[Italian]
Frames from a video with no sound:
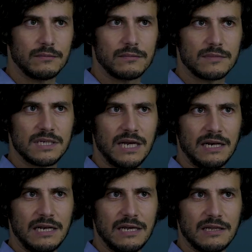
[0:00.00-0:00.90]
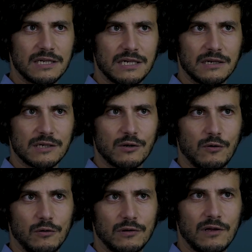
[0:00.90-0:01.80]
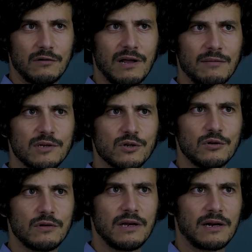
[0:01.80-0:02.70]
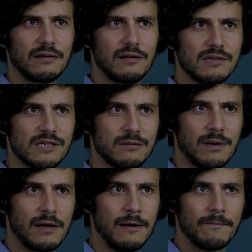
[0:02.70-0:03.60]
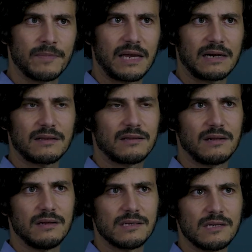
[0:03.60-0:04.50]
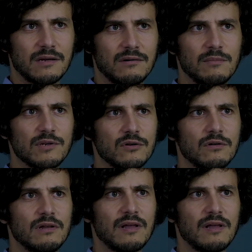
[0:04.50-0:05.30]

si annida, si nasconde, non ha bisogno di grandissime caratteristiche, non ha bisogno di